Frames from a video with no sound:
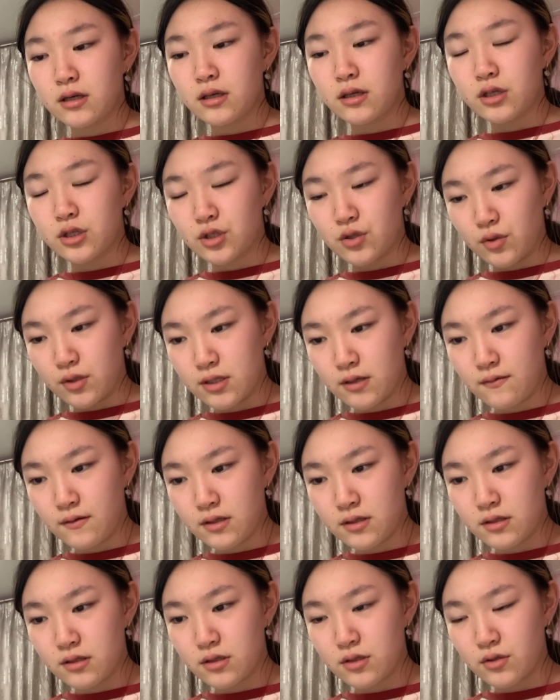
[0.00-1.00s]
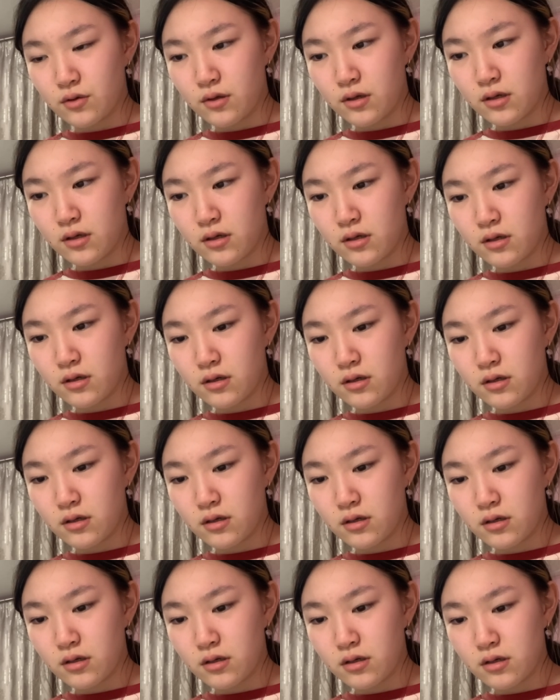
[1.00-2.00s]
И еще 9, 40,
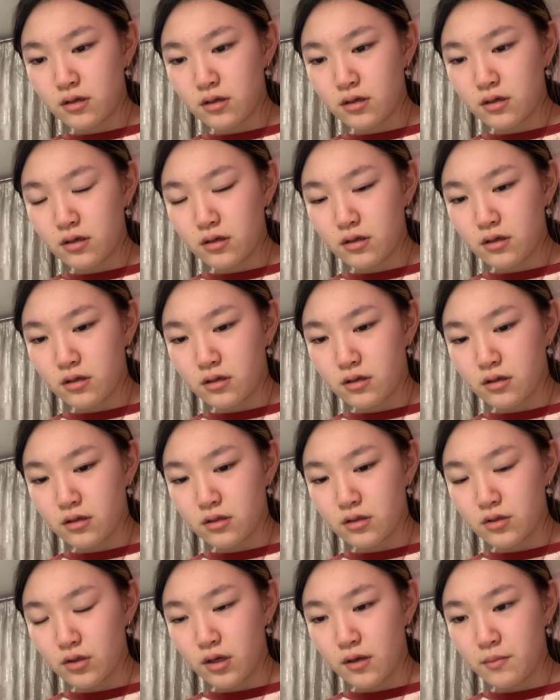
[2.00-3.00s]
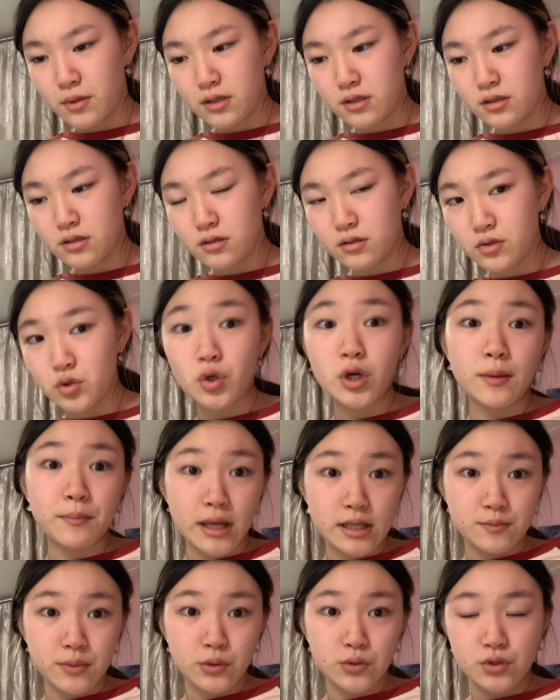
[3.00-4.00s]
э, 45.
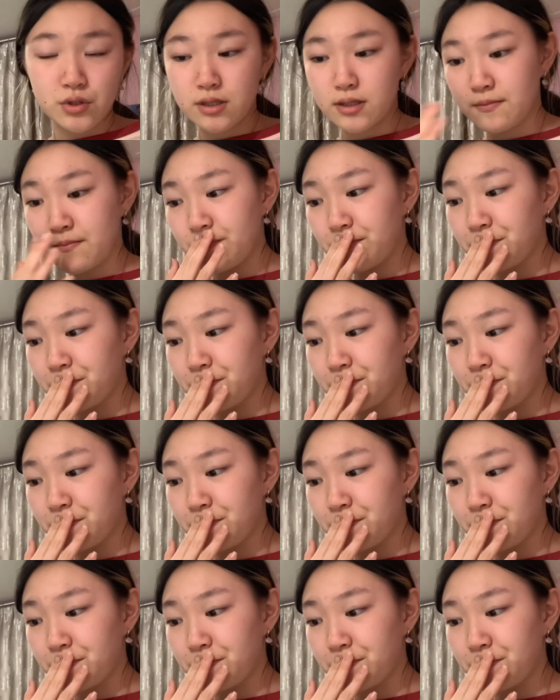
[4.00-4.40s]
45 получится.